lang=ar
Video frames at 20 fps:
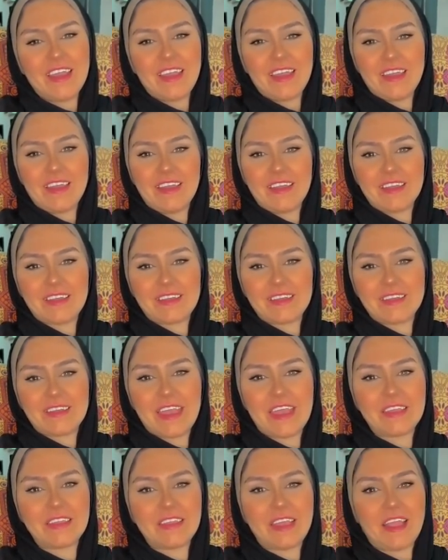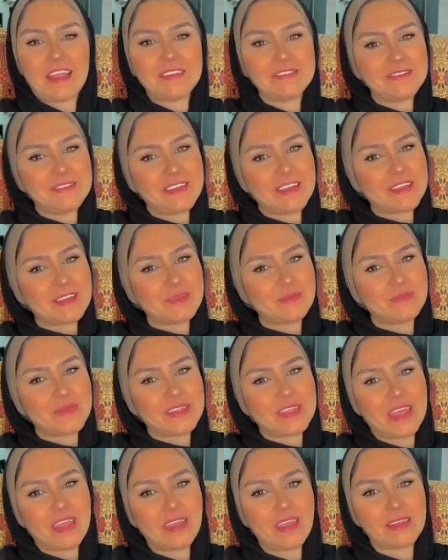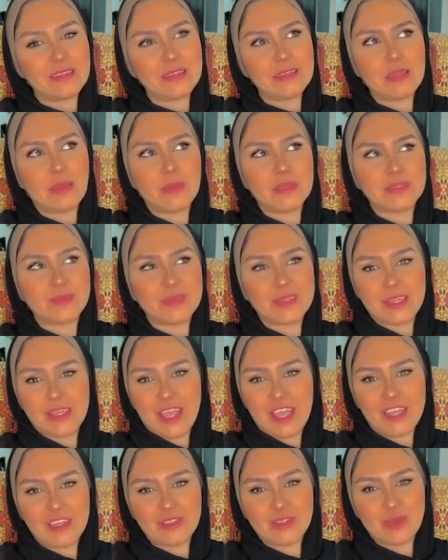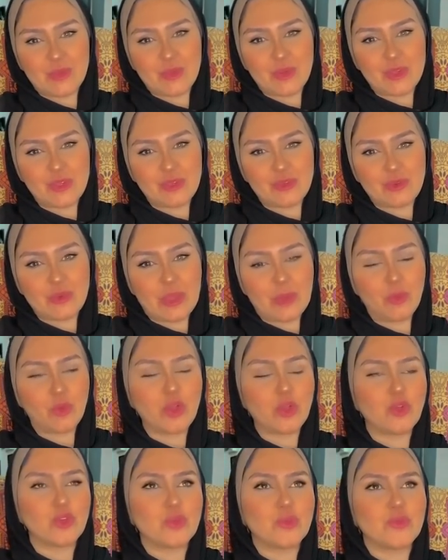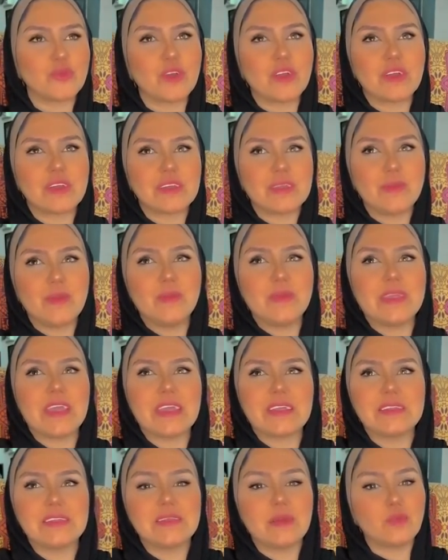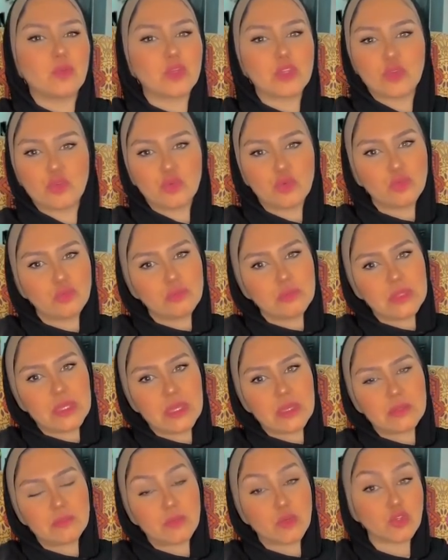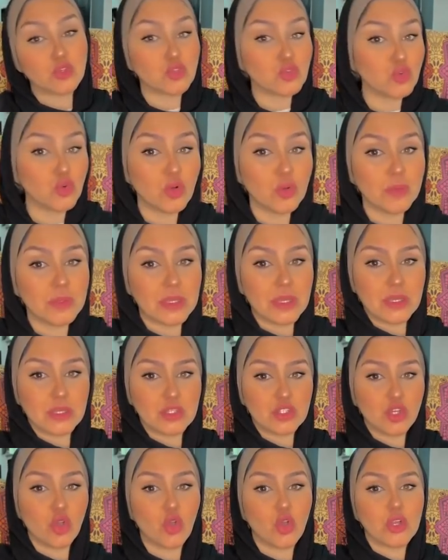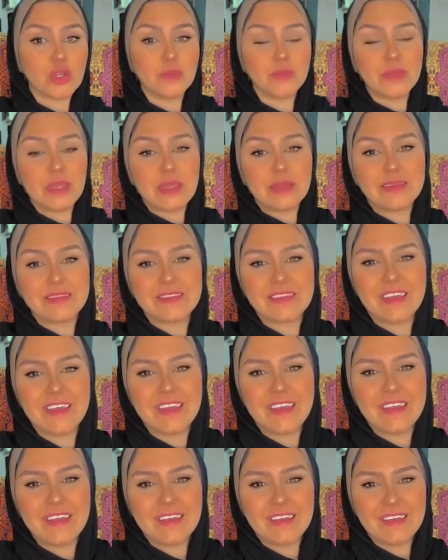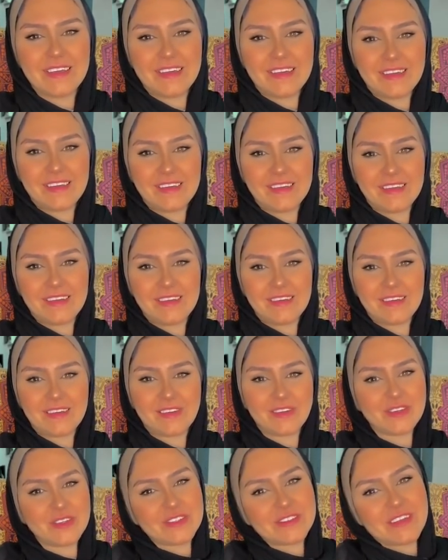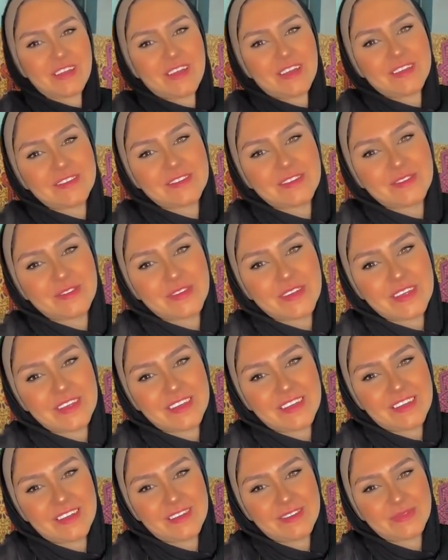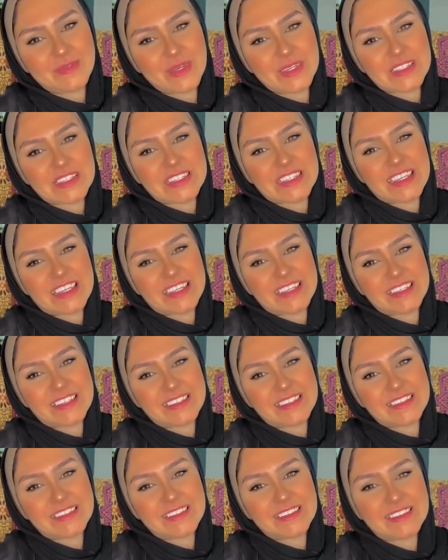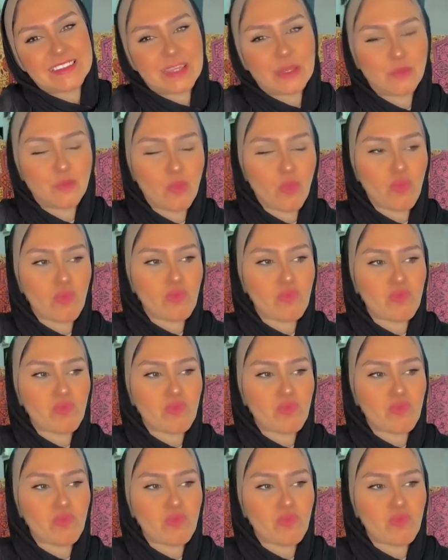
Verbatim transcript: آه، كان عندك بدايه جديده بس ما نجحتش يا برج الثور يعني ممكن كنت بتفكر تعمل بدايه جديده ممكن تكون بدايه مشروع بدايه شغل بدايه آه، قصه عاطفيه بس ال... يعني